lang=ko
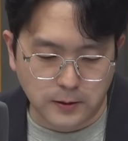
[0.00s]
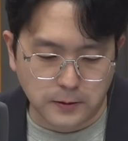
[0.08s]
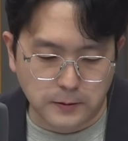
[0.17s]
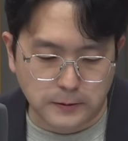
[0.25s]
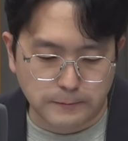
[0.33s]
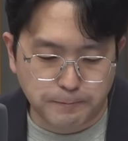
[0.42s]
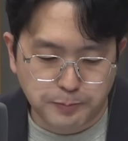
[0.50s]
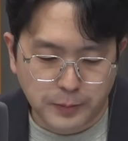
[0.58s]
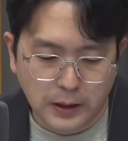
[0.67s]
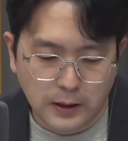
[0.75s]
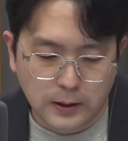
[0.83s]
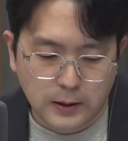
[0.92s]
예.
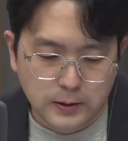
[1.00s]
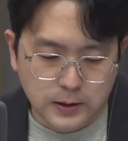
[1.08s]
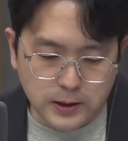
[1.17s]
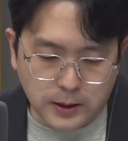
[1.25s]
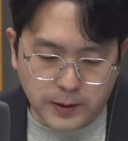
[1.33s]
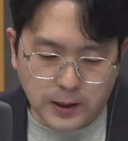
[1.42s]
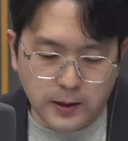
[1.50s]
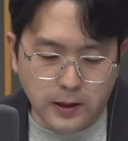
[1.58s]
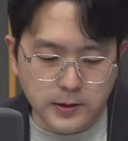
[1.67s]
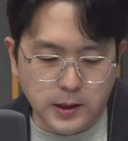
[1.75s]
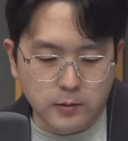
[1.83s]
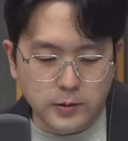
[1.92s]
자, 잡다한
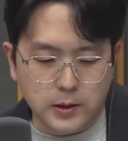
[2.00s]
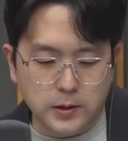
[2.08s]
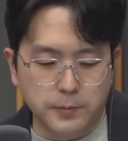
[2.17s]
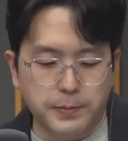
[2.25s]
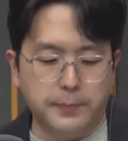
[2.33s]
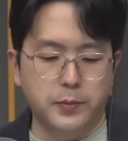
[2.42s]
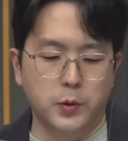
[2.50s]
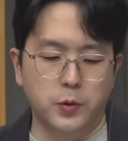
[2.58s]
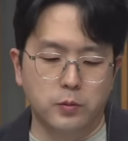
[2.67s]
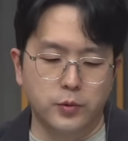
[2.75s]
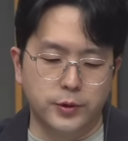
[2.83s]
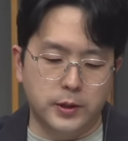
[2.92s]
해양생물사전
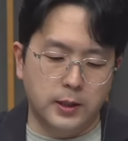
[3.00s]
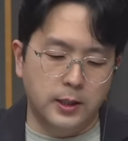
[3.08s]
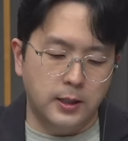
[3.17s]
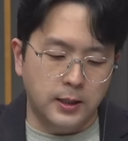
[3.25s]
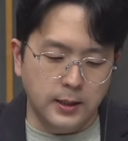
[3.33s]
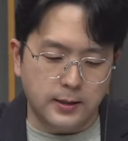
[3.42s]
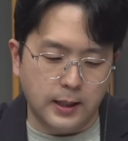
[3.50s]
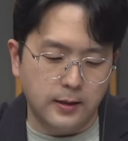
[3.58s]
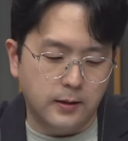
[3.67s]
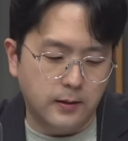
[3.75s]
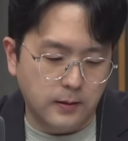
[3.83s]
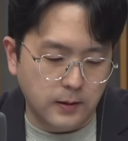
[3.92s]
밥도둑 물살이
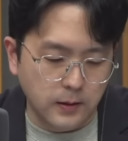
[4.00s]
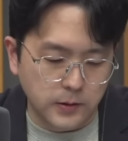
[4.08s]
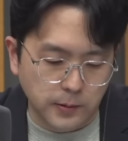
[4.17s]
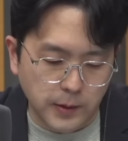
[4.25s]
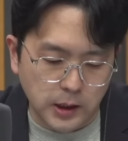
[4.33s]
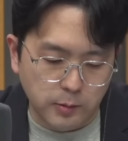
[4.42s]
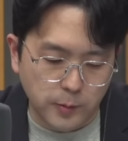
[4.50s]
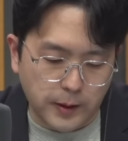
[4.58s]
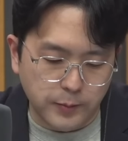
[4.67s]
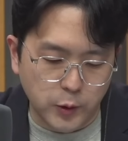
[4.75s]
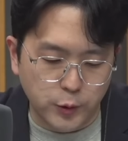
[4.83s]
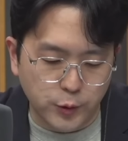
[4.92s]
2탄 이어서 만나볼
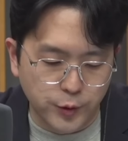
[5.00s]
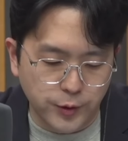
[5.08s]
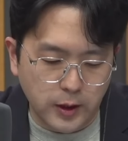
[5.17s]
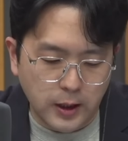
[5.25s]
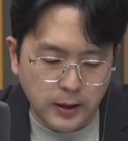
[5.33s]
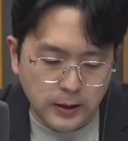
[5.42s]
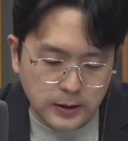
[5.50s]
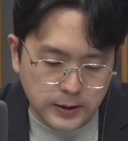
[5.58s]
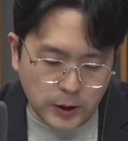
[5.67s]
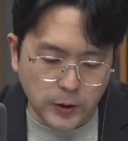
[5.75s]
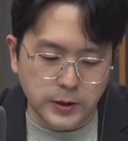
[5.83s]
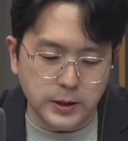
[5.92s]
밥도둑은
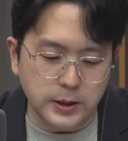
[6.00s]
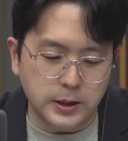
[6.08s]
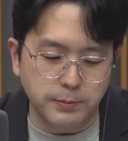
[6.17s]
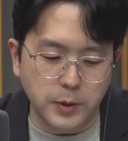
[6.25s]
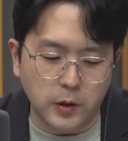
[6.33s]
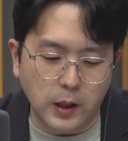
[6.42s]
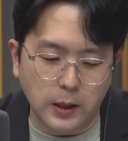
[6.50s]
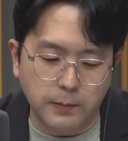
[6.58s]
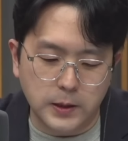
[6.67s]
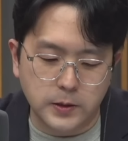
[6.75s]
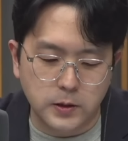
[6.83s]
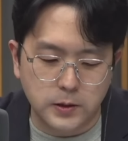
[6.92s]
천지신명에게
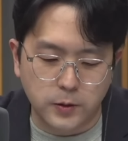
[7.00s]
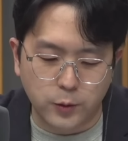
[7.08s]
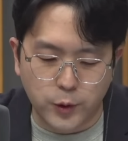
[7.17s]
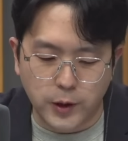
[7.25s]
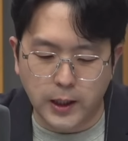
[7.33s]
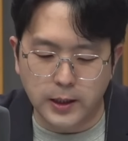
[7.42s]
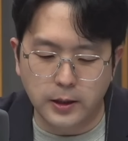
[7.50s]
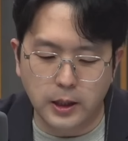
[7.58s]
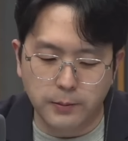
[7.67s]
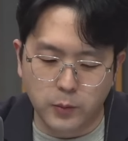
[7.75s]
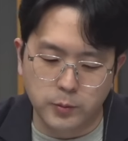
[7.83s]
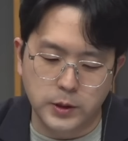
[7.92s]
바쳐준 귀한
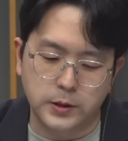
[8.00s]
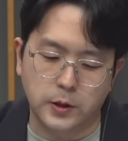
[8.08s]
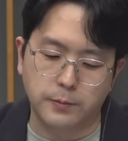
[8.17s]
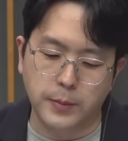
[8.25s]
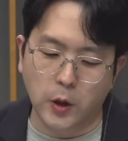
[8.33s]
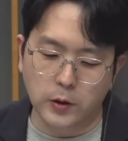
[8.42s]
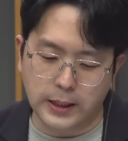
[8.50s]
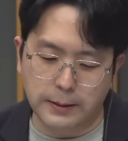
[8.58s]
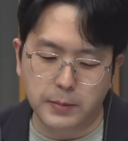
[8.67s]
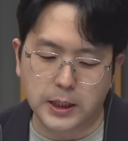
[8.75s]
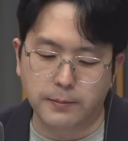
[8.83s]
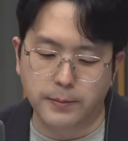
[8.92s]
몸이죠.
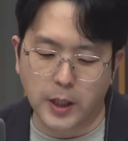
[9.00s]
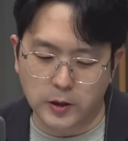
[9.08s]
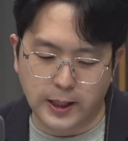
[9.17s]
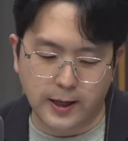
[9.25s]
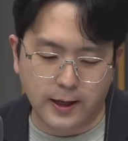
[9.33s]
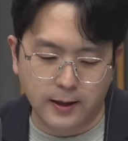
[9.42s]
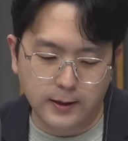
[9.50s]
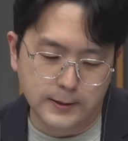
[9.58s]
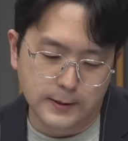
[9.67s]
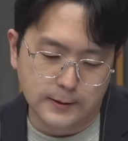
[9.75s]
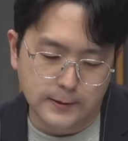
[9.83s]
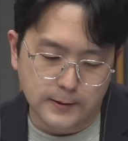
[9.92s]
명태입니다. 명태.
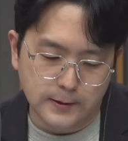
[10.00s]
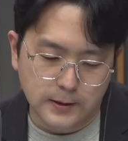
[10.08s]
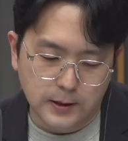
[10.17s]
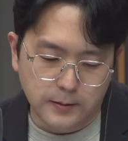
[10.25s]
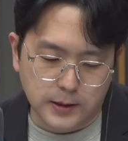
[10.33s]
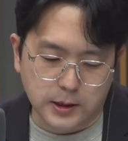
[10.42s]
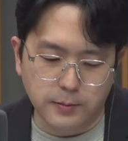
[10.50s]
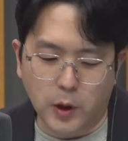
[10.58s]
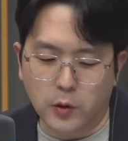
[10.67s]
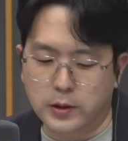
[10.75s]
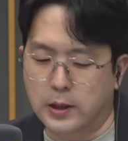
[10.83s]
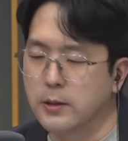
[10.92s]
선생님
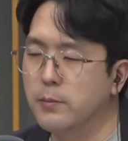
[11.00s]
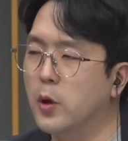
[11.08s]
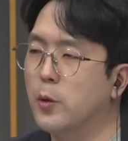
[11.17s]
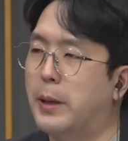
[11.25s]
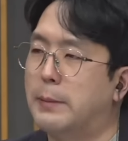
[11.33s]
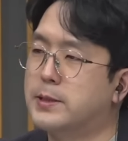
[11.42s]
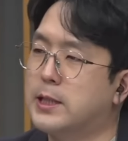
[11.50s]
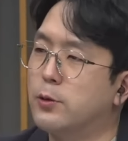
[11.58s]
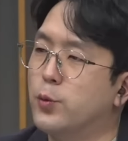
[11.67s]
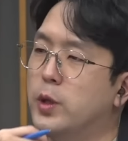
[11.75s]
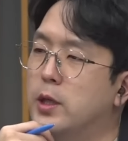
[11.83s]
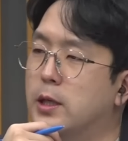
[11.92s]
명태는 뭐
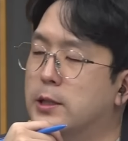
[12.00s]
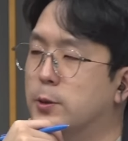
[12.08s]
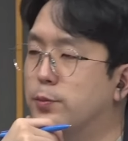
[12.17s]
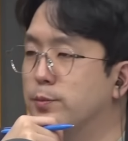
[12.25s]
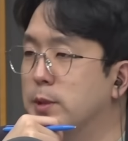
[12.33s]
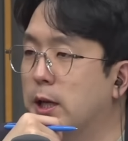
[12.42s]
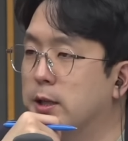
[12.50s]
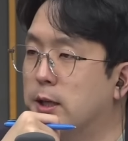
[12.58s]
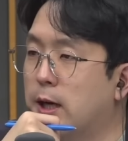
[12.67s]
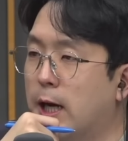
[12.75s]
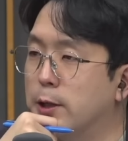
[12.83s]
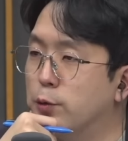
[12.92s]
밥상 위에서뿐만
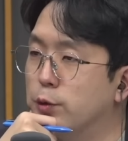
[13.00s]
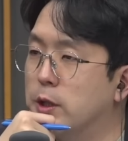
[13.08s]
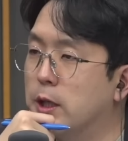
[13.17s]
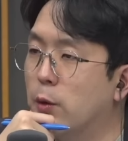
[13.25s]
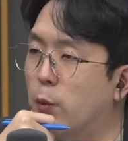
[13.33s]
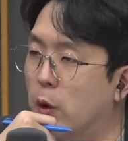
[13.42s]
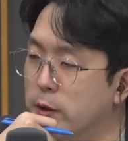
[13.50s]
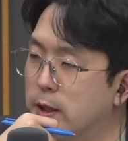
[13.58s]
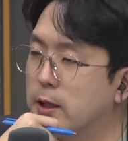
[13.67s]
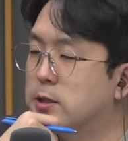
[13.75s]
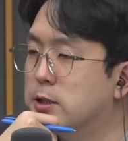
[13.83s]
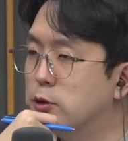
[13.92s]
아니라 한국인에게
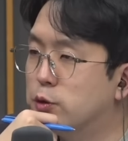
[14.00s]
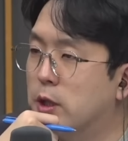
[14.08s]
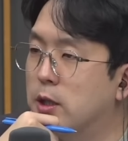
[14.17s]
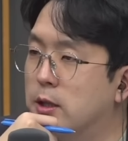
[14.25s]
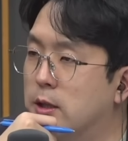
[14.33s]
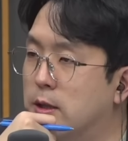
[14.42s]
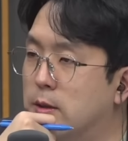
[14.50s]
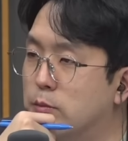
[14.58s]
워낙에 친숙한